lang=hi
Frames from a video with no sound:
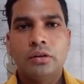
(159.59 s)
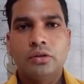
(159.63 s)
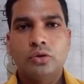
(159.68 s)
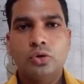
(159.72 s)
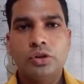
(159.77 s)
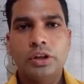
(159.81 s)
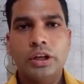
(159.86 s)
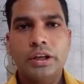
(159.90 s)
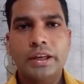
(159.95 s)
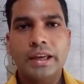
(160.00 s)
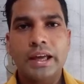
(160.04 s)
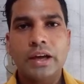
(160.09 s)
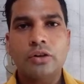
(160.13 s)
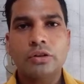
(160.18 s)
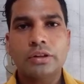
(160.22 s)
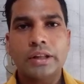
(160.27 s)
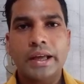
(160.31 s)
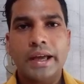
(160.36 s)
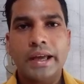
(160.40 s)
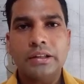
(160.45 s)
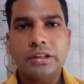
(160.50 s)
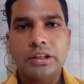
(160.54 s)
तो ये क्या
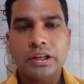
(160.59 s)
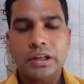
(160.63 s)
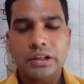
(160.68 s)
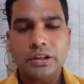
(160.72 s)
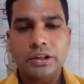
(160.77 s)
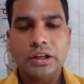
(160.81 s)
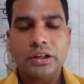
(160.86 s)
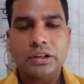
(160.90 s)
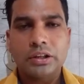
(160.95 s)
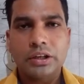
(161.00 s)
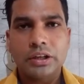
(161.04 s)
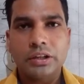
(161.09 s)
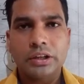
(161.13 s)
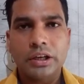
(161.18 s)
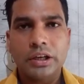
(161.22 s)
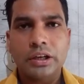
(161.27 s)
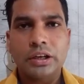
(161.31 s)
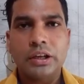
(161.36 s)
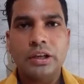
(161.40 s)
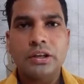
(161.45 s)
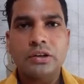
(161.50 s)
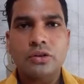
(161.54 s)
होता है धीरे धीरे धीरे धीरे
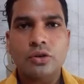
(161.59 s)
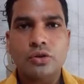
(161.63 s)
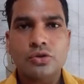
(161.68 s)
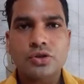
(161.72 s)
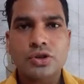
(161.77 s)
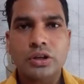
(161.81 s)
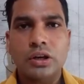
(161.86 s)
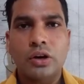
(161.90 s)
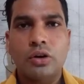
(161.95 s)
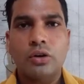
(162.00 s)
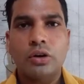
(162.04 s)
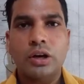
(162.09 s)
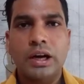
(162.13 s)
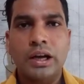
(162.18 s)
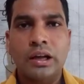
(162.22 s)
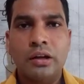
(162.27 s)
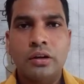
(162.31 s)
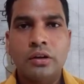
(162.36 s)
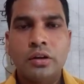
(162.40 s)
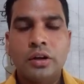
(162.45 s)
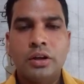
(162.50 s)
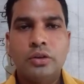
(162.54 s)
नई कोशिकाओं का
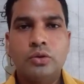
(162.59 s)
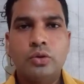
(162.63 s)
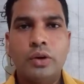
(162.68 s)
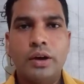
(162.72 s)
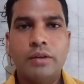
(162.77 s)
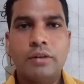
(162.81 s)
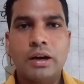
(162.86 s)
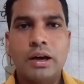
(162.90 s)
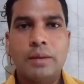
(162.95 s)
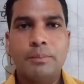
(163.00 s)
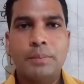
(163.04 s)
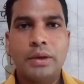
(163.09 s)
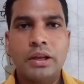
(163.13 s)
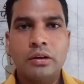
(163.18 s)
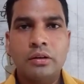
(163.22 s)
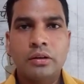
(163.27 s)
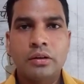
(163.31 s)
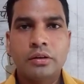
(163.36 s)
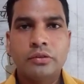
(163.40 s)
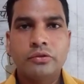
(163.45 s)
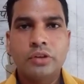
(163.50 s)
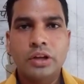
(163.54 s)
जो है वहाँ पर
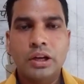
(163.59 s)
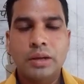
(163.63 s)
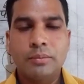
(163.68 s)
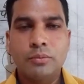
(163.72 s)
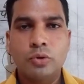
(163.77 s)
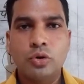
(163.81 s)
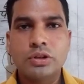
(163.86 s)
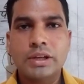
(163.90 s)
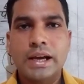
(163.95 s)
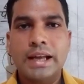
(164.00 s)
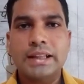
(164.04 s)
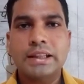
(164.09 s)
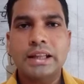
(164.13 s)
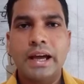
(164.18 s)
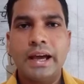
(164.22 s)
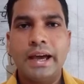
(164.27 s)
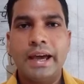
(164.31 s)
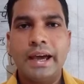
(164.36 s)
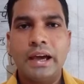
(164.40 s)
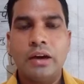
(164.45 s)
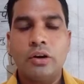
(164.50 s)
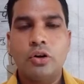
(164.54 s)
जन्म हो जाता
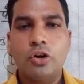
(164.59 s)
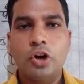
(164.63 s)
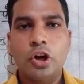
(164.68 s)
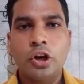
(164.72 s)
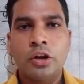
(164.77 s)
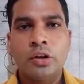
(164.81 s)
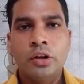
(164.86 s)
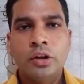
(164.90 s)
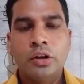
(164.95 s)
है और